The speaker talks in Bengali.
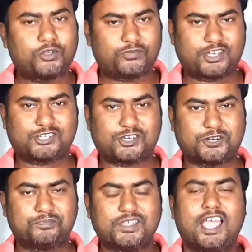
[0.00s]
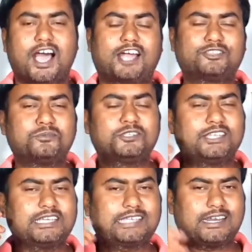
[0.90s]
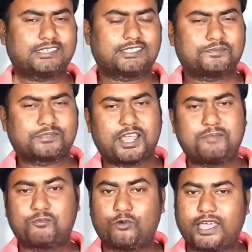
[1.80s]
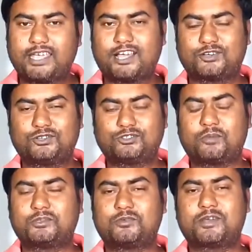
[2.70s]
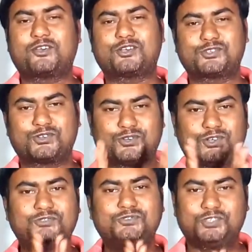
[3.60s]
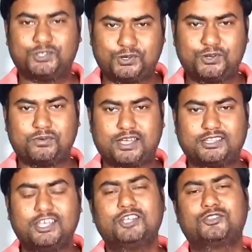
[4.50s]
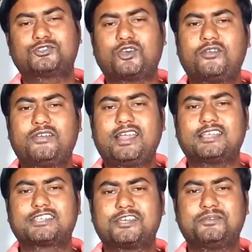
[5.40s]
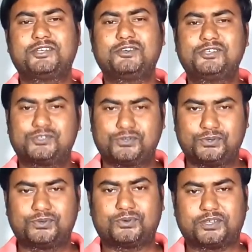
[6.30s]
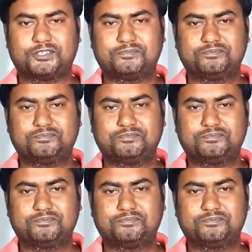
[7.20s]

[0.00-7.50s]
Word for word: নোটিফিকেশন আর তুমি যদি এই চ্যানেলকে সাবস্ক্রাইব করেই রাখো তবে তোমাকে অসংখ্য ধন্যবাদ তো চলো ফ্রেন্ড আজকের ভিডিও শুরু করি